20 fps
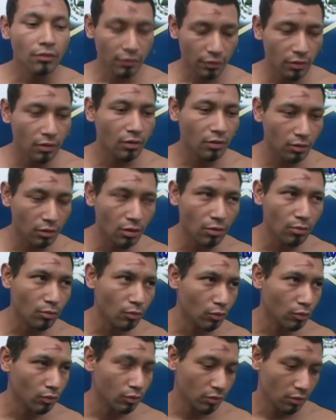Sí,
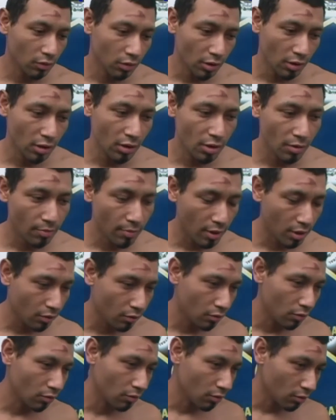estábamos juntos ahí
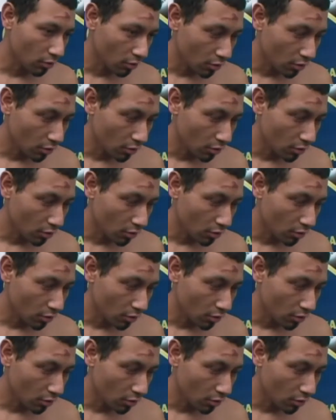esperando,